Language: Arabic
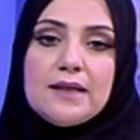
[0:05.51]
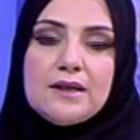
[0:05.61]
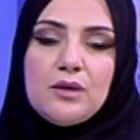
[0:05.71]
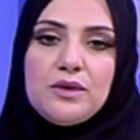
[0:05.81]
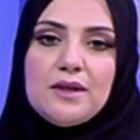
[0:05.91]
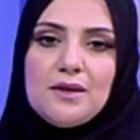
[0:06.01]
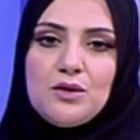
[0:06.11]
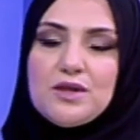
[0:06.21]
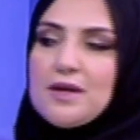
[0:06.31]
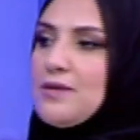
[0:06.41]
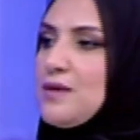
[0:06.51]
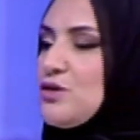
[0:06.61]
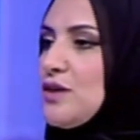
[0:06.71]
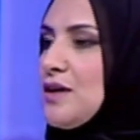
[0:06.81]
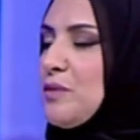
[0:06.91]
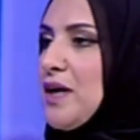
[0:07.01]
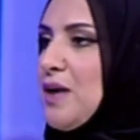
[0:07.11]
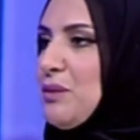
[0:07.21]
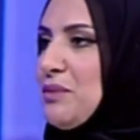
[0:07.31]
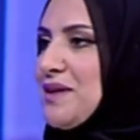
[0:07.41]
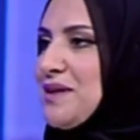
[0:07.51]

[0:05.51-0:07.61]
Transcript: الدولي أستاذ ناجح مرحبا بك